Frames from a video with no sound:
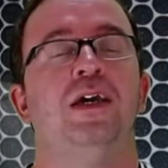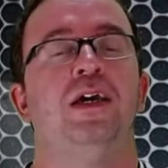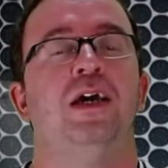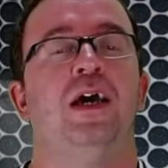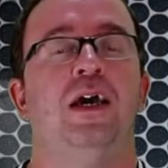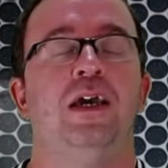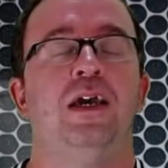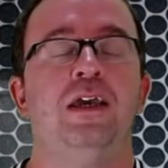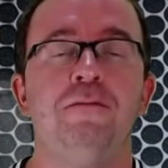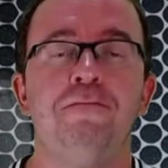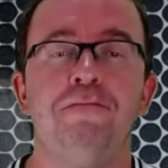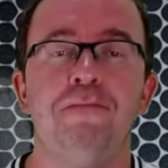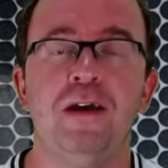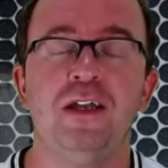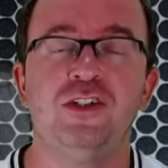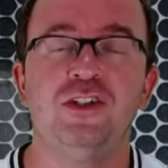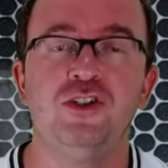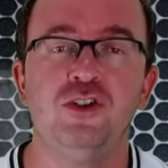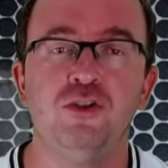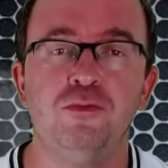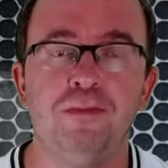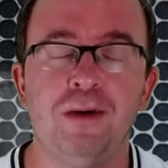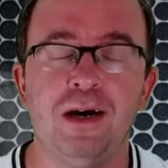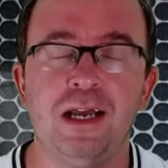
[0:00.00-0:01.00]
e
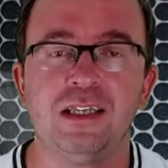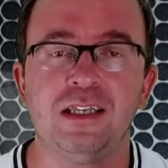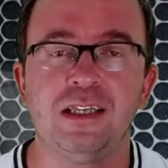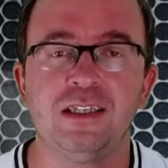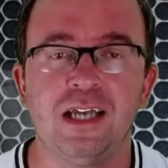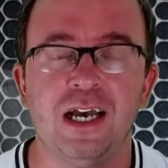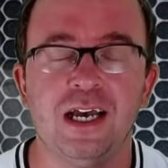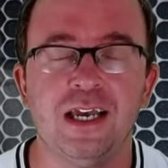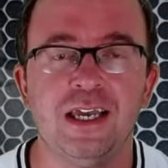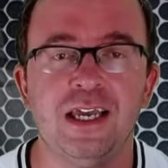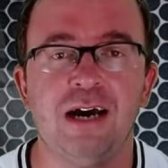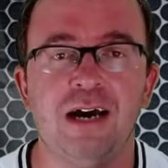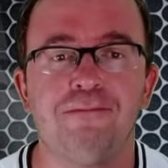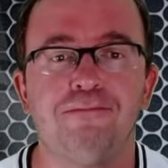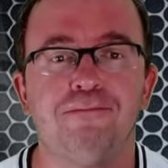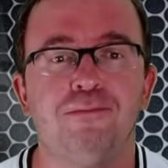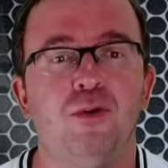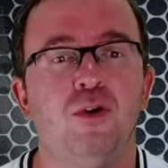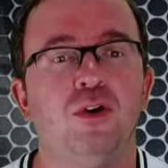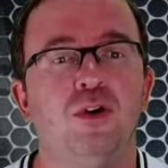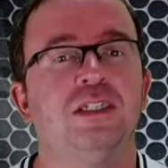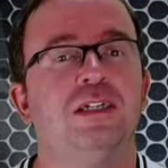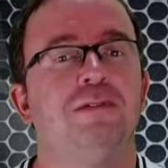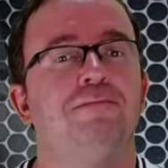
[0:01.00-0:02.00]
pediu para sair
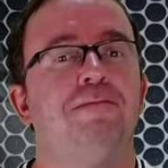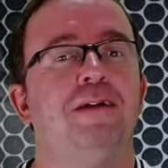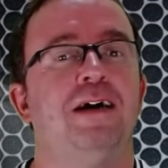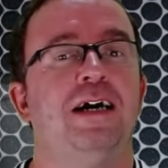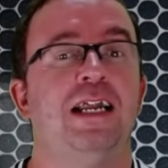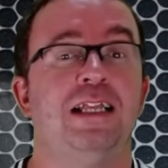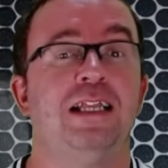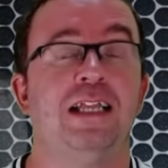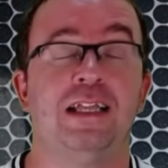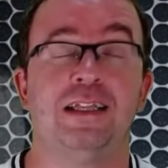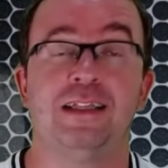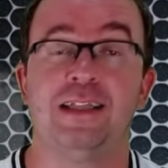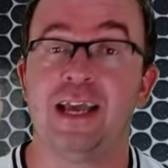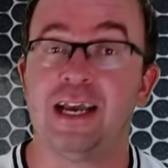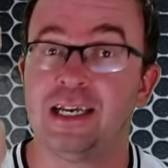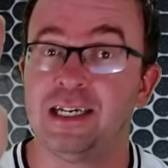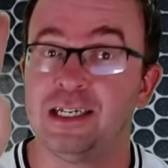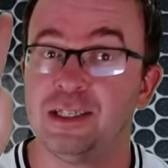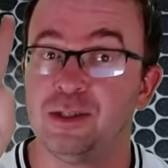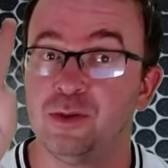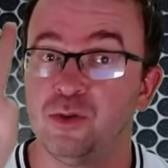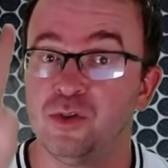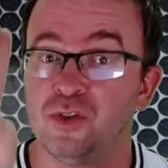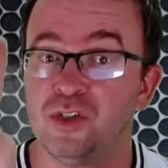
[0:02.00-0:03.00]
após a parada
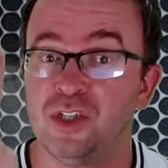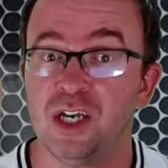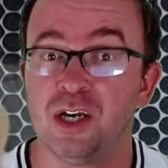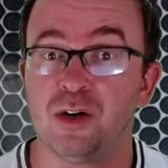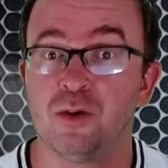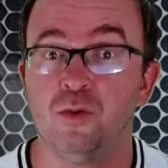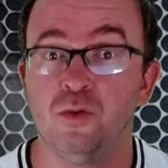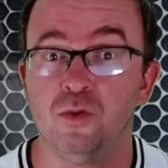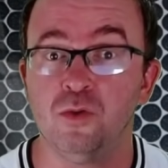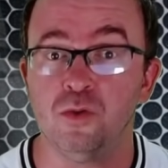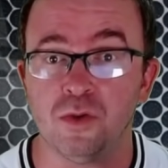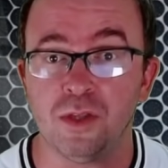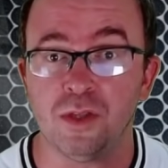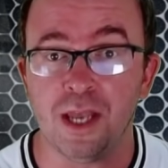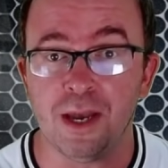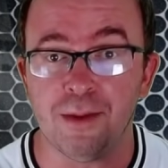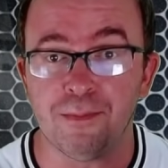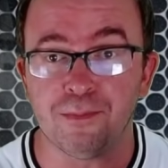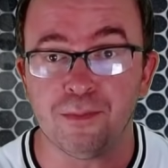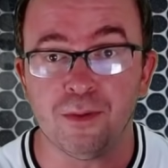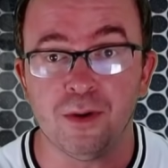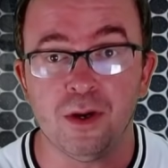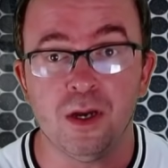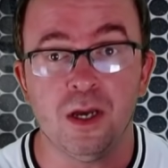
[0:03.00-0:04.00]
técnica do segundo
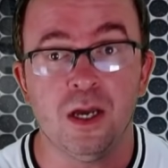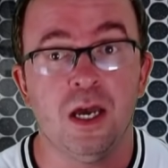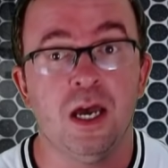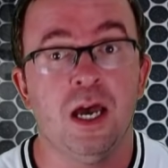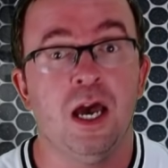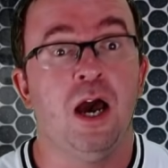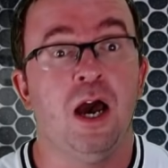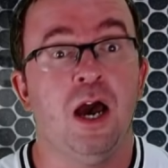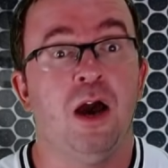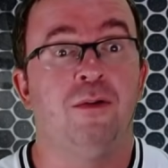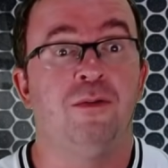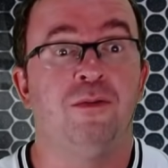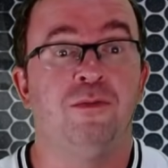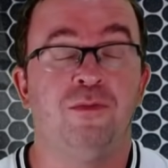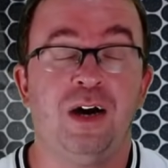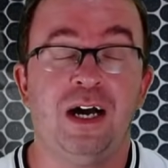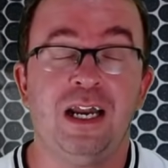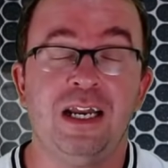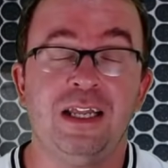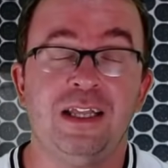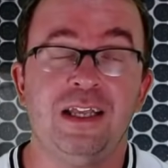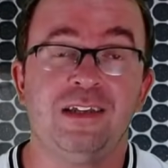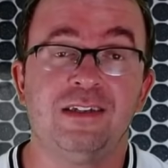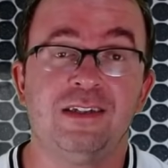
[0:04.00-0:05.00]
tempo.
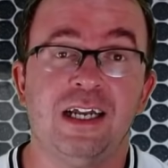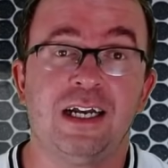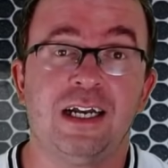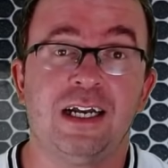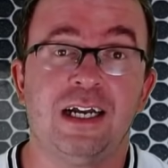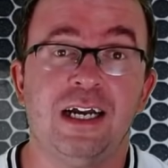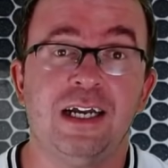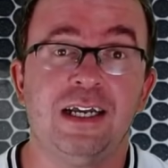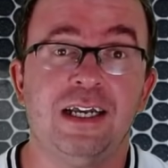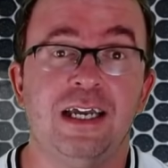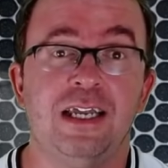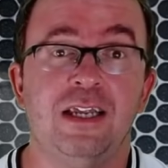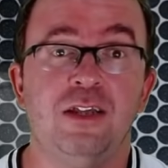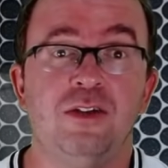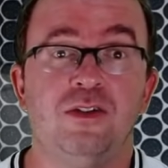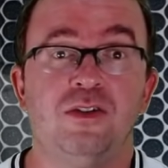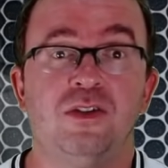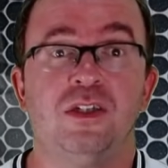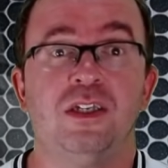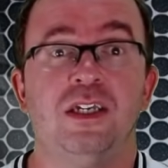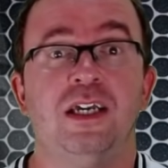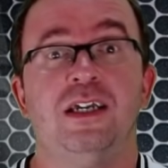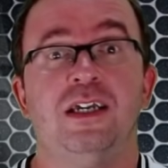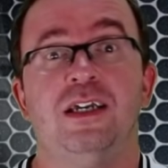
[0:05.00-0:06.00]
Vale destacar, queridos,
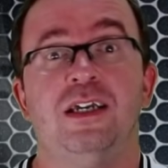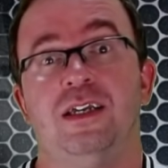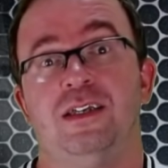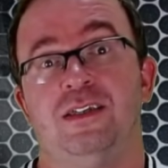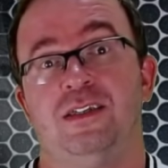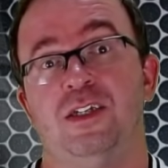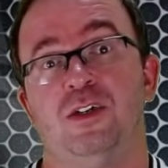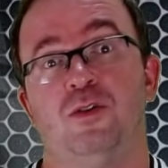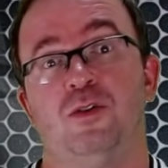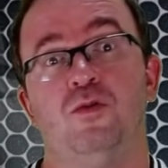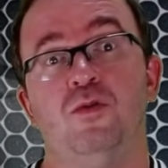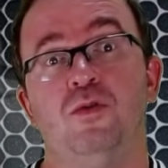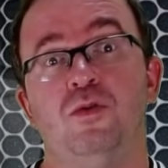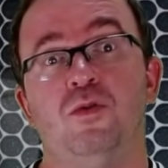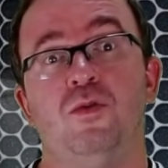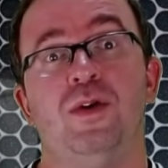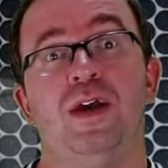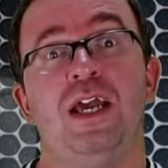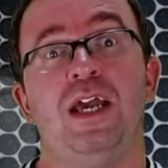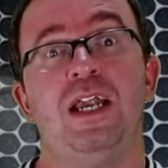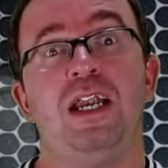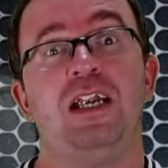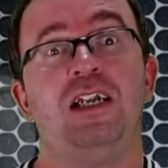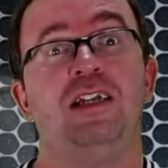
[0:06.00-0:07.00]
que segundo
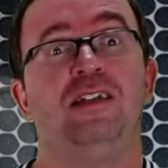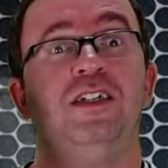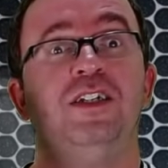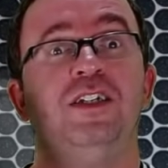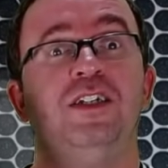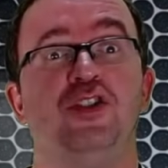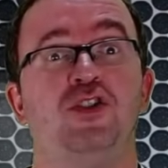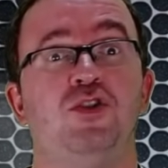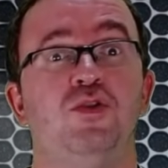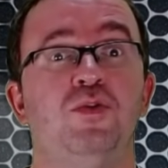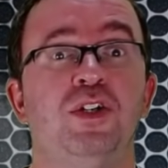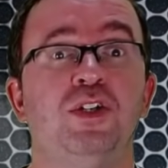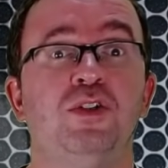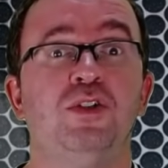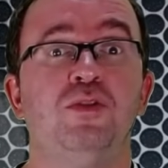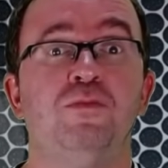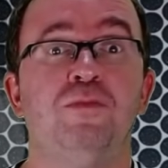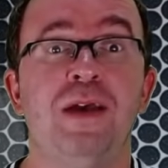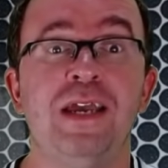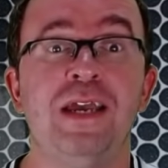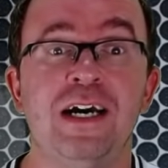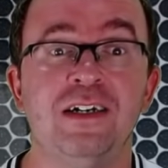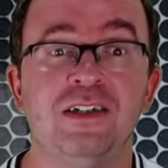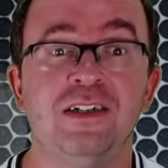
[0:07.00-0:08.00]
ele, ele sentiu isso
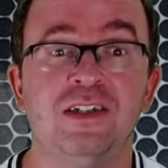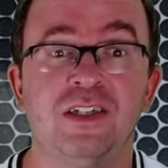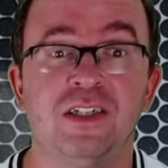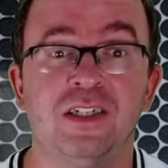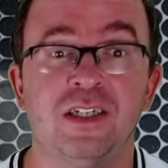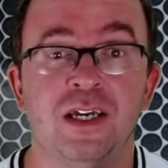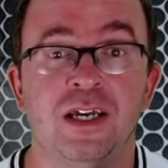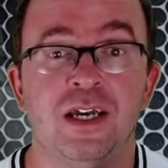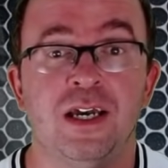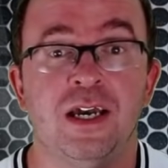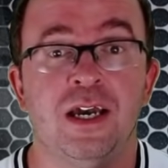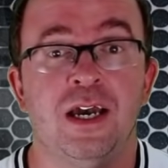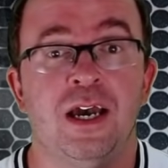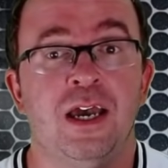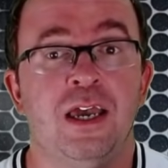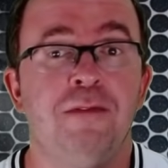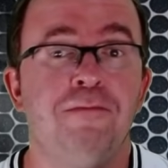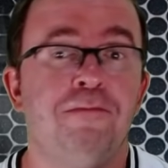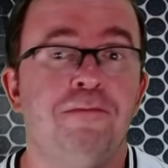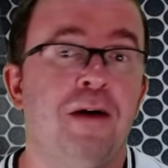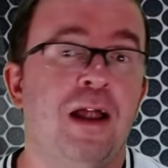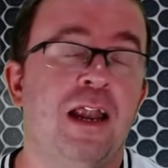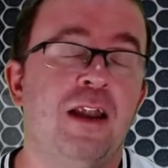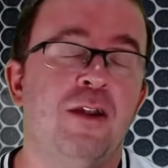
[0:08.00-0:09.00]
bem antes. E
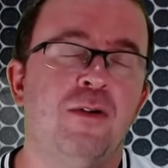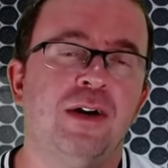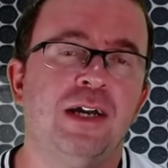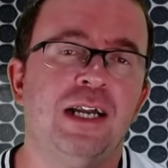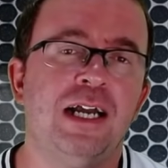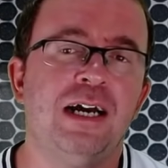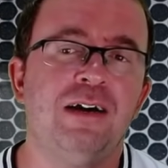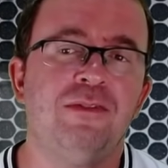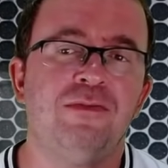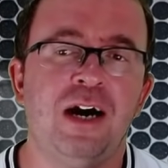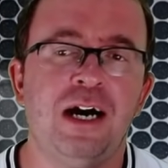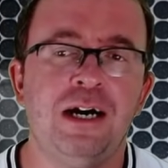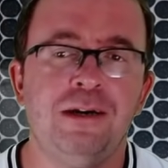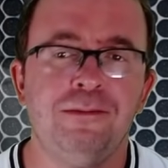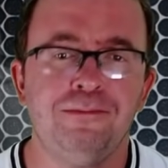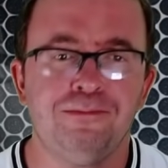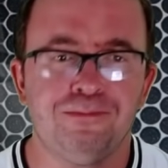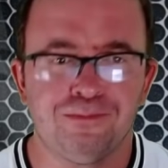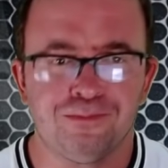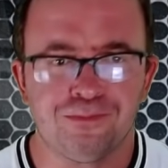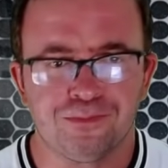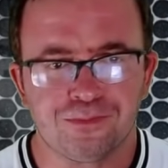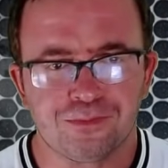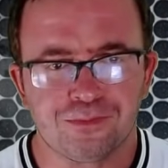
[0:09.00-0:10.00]
para não agravar